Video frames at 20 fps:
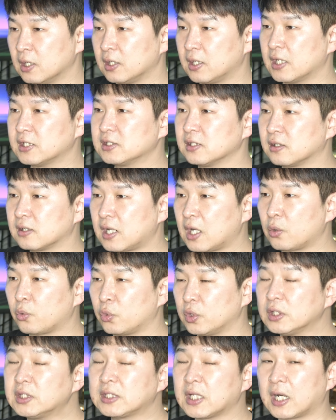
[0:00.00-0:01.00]
예정을 하고
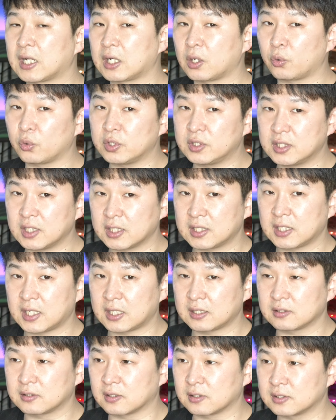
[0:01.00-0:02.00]
있다라고
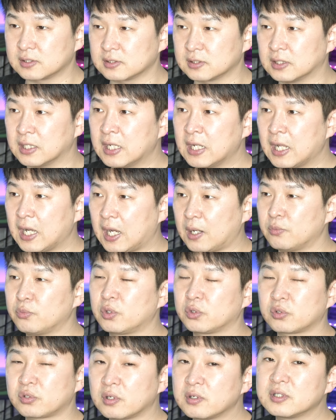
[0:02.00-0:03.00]
이야기하는 것은
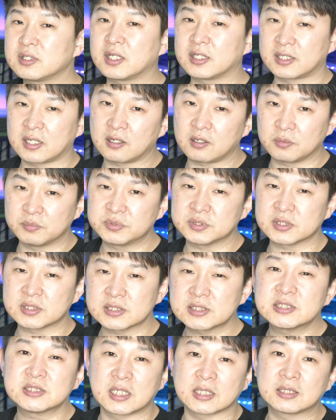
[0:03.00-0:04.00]
아무래도 성능에 대한 검증은
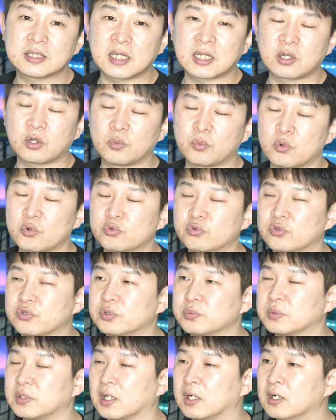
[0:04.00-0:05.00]
끝이 났다라고 볼 수
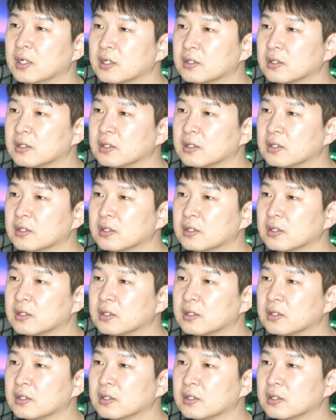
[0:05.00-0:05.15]
있습니다.